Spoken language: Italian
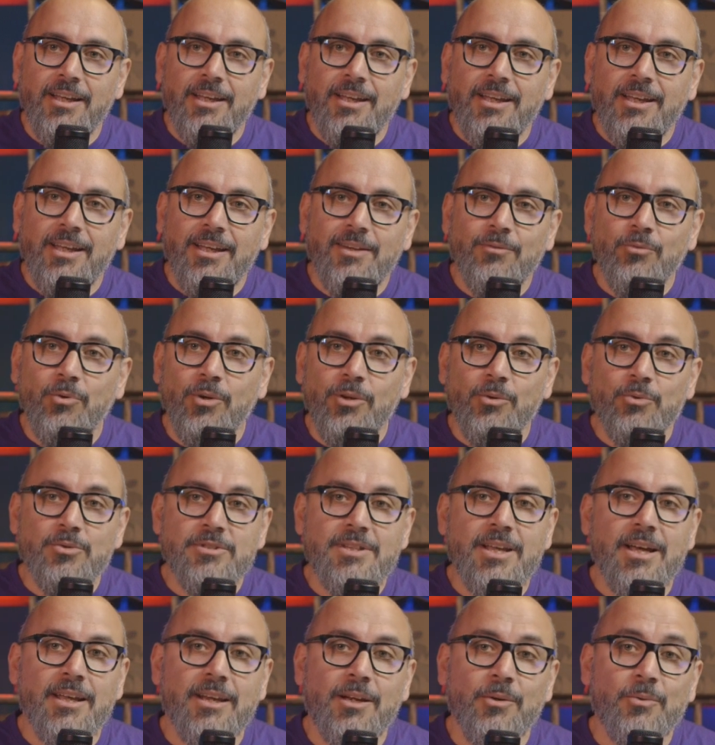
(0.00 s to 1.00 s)
e vuole
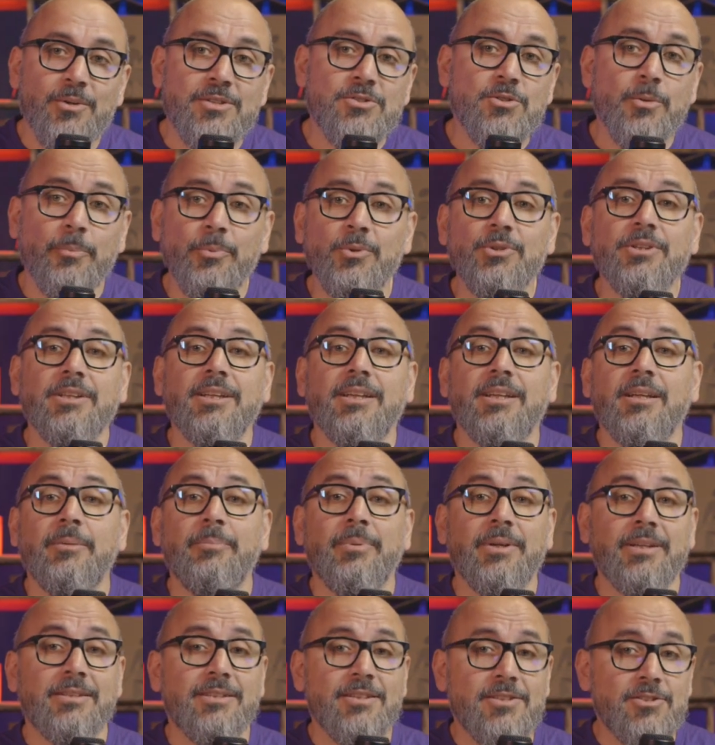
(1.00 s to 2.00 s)
usare questo potere
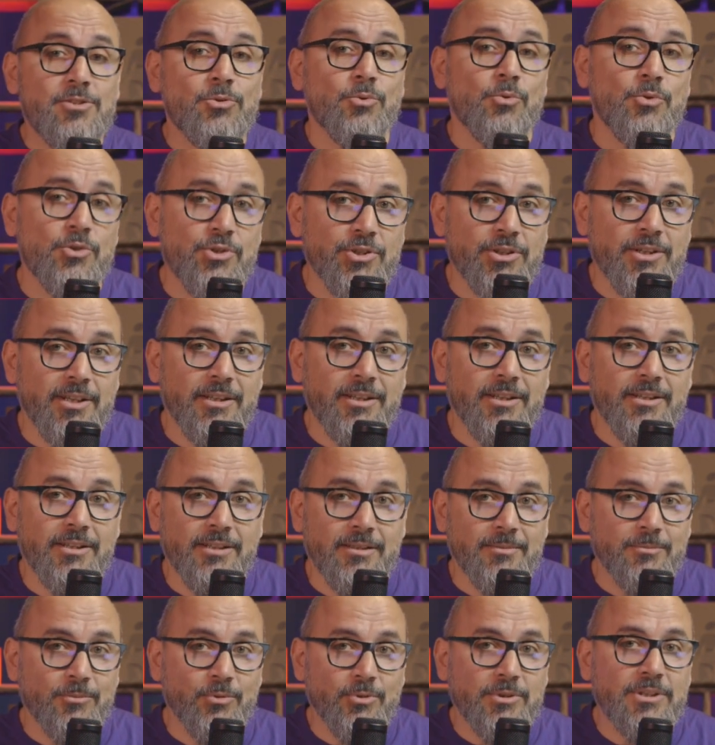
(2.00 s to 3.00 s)
per distruggere
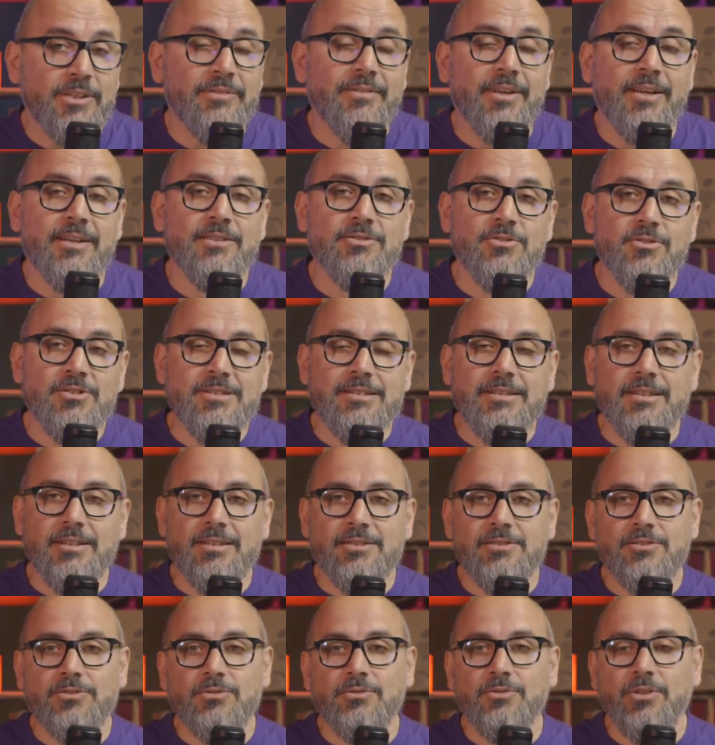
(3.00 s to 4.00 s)
il multiverso
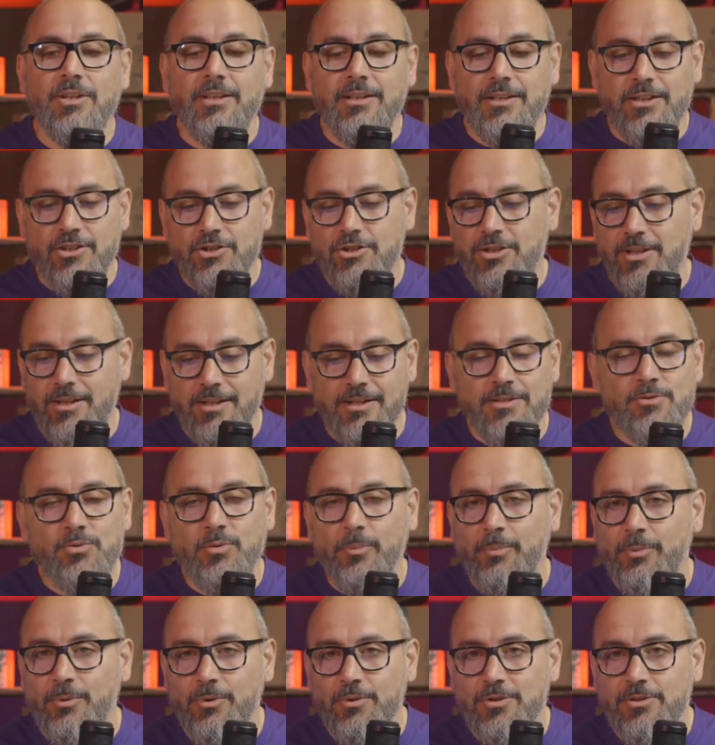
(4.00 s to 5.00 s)
stesso e lasciare al
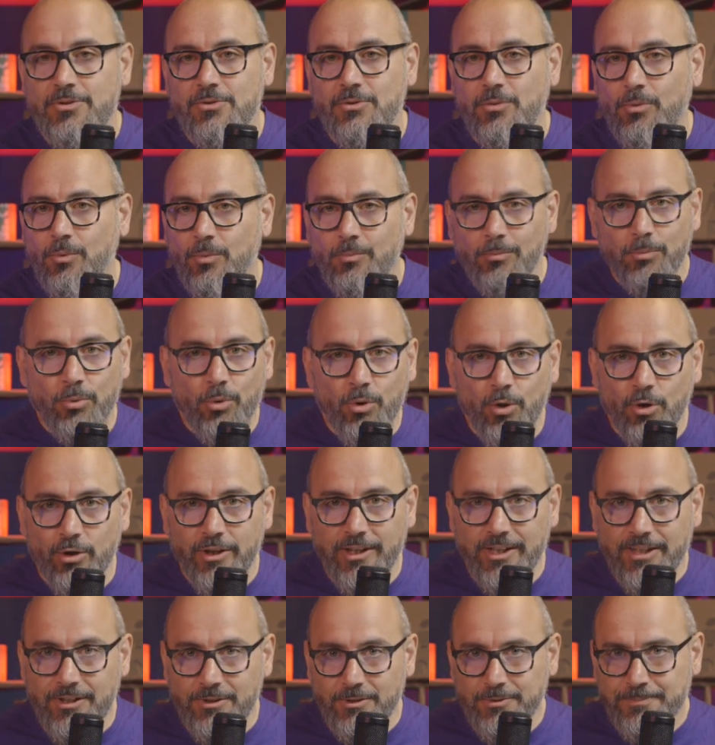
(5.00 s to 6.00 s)
suo posto un buco
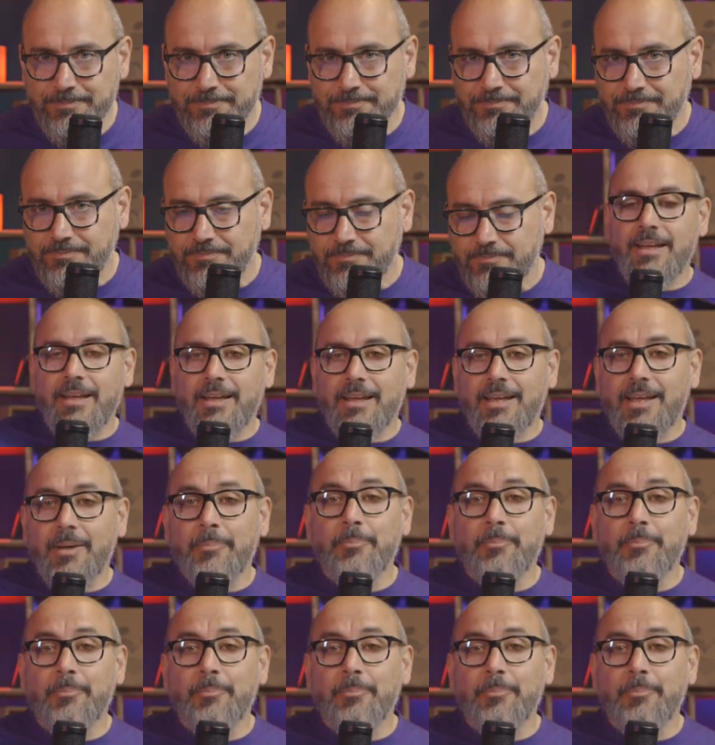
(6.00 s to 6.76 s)
nero che